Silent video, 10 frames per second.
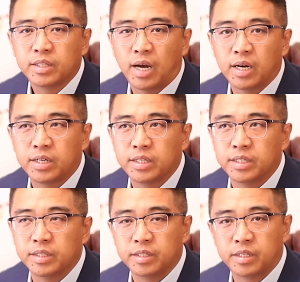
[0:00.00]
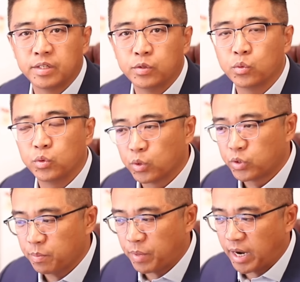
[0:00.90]
他可以你可以用旅游
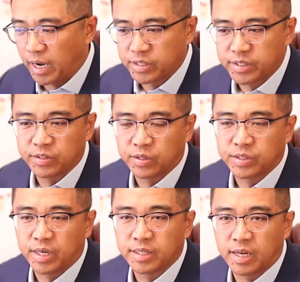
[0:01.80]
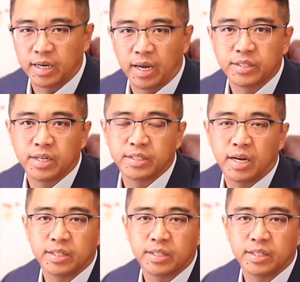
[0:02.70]
签把孩子带到加拿大来，在加拿